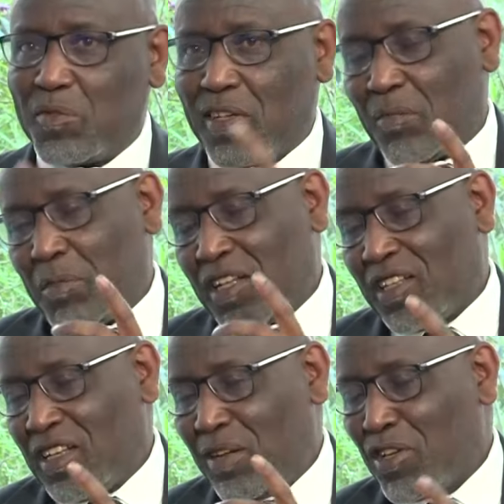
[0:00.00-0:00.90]
آه، بعض
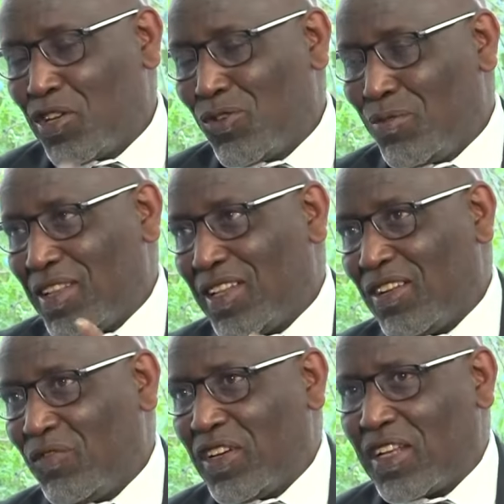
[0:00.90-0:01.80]
التلاميذ كي نقول
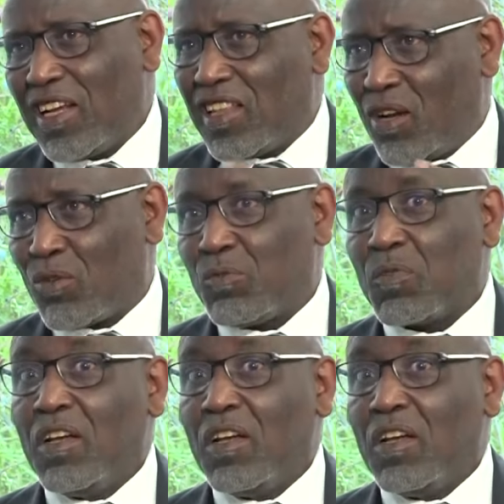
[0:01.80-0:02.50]
الفكره يضحكوا